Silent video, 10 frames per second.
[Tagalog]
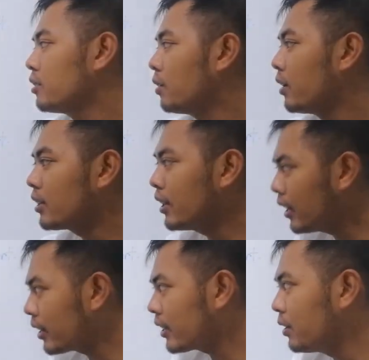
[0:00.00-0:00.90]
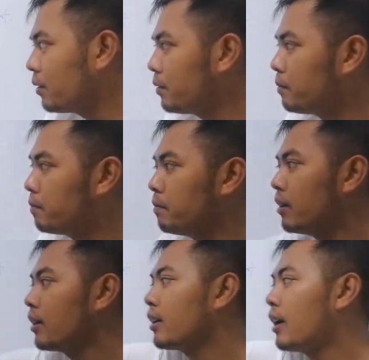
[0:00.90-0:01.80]
So, ang tinatanong,
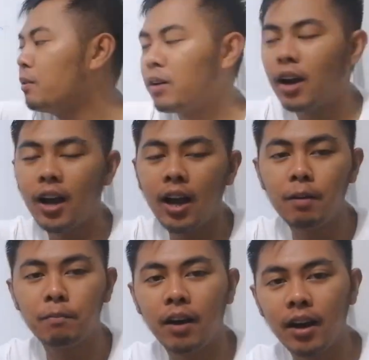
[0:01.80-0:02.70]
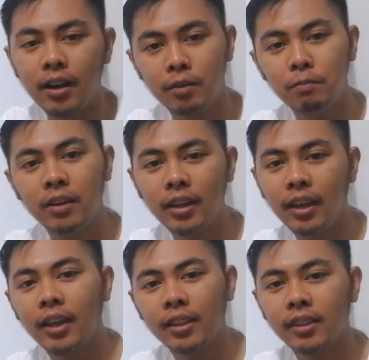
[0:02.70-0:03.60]
gaano kahaba yung
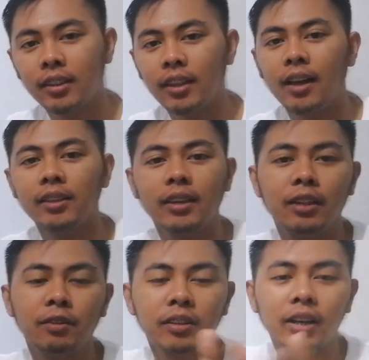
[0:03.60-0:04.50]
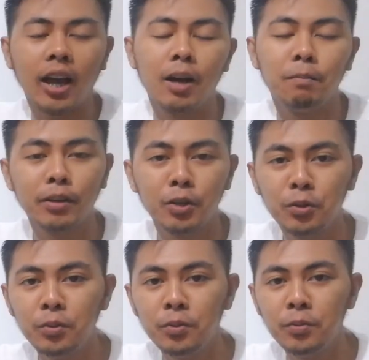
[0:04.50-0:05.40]
maliit at gaano rin kahaba
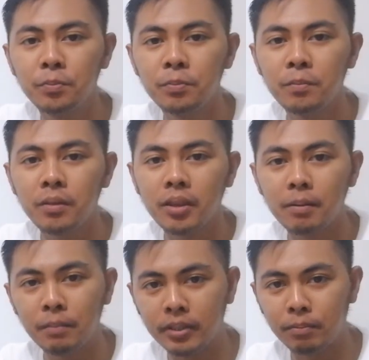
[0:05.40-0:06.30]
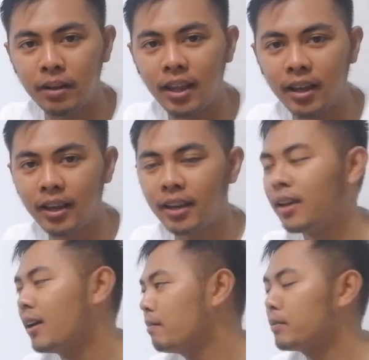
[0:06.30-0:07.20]
yung mas malaki.
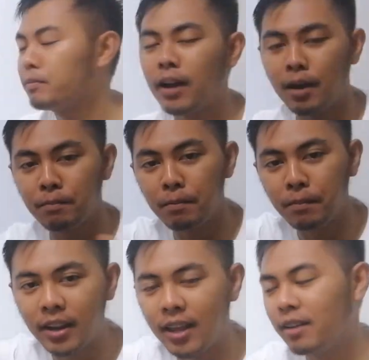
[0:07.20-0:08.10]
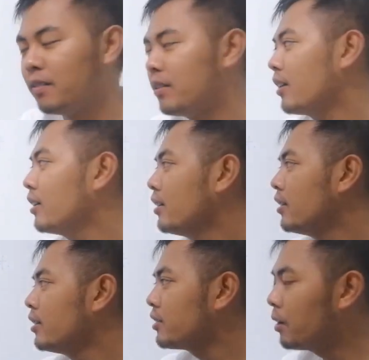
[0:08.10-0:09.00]
Mas mahaba pala. Okay.
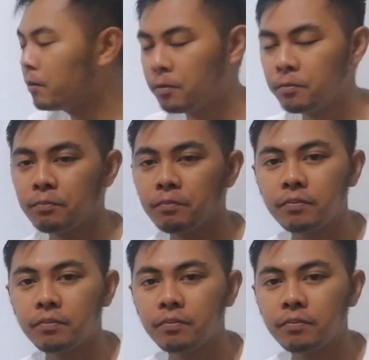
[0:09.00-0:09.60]
So,